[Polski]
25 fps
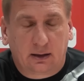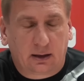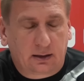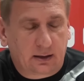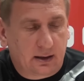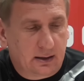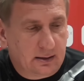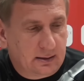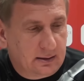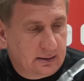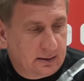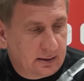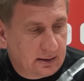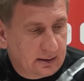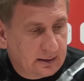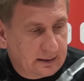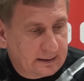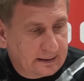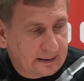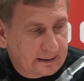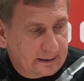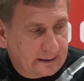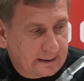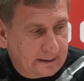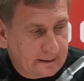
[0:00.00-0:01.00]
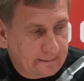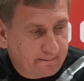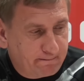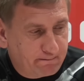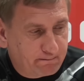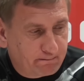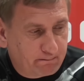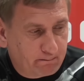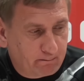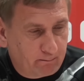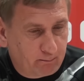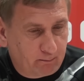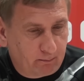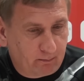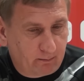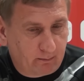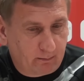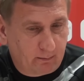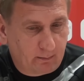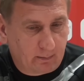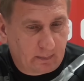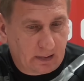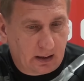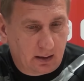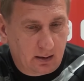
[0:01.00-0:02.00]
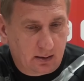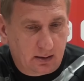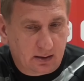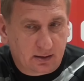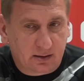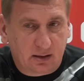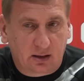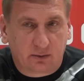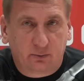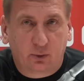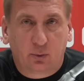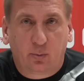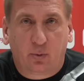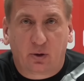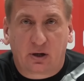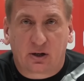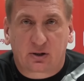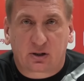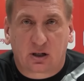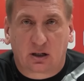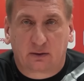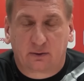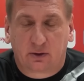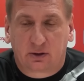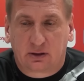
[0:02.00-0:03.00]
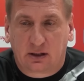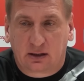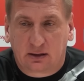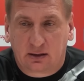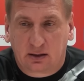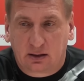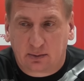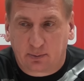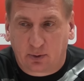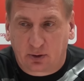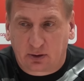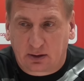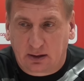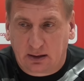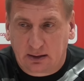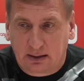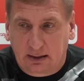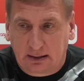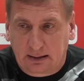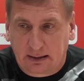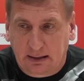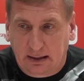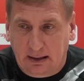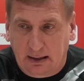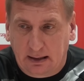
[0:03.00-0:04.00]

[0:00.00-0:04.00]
GKS Tychy mm, jest na dwóch porażkach w ostatnich spotkaniach,